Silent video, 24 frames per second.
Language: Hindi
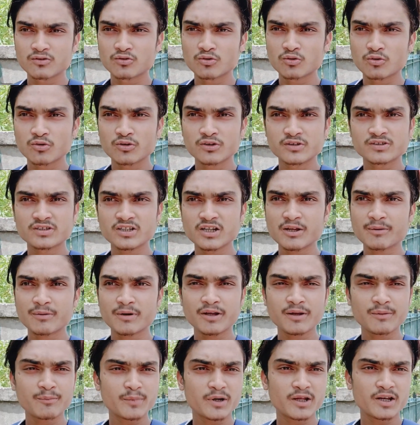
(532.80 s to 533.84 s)
तो इसीलिए
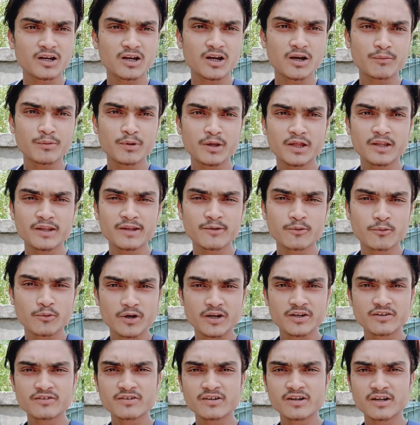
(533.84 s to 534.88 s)
भाई मैंने काफ़ी ज़्यादा
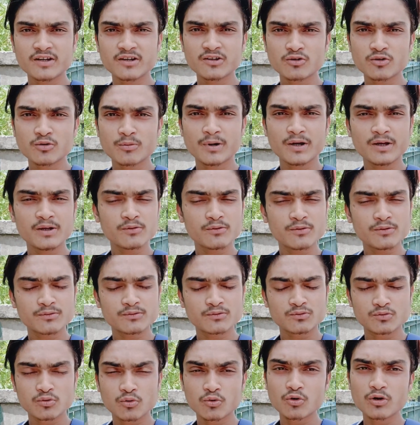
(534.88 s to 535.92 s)
रिक्वेस्ट करी तो भाई
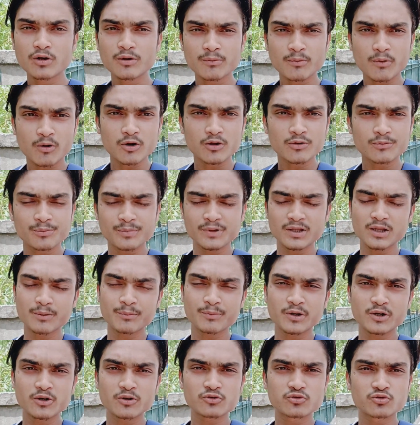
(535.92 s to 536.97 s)
थोड़ी बहुत मतलब
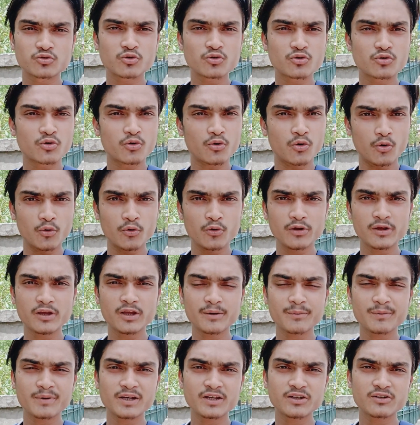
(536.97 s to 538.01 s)
वीडियो शूट हुई
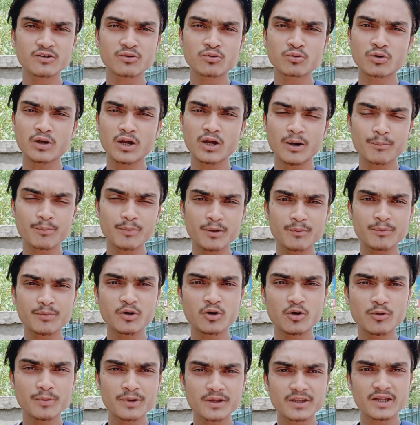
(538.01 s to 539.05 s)
है मेरी जो कि आपने
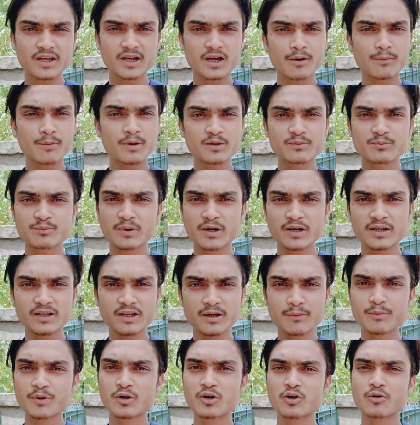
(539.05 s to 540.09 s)
वीडियो में देखा बस भाई
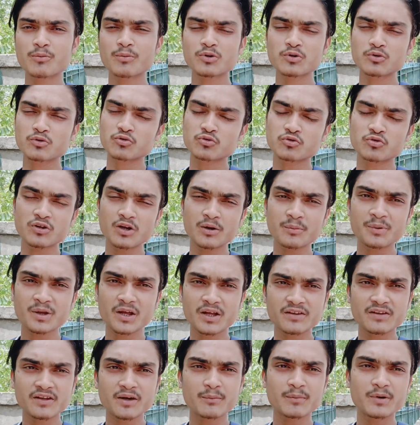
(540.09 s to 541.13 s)
ये वीडियो में तो उस तो अब
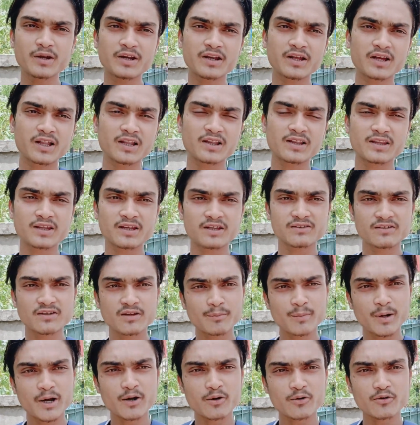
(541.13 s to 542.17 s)
यहाँ से अपने निकलते हैं
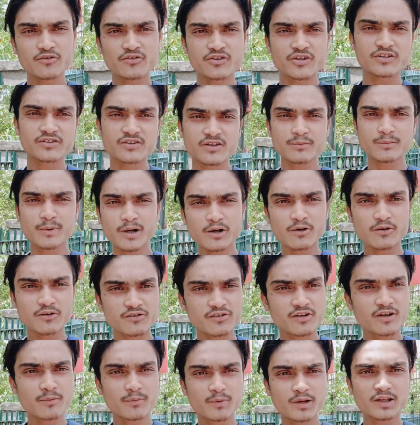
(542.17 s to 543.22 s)
इसी मेट्रो स्टेशन मेट्रो
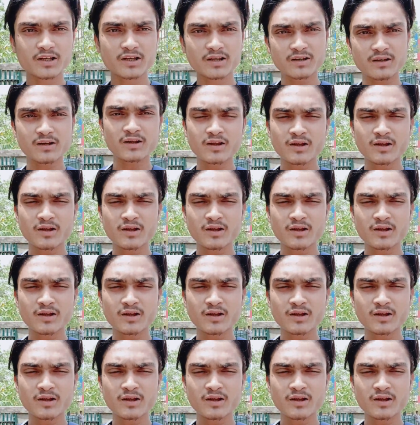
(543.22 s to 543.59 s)
स्टेशन मिल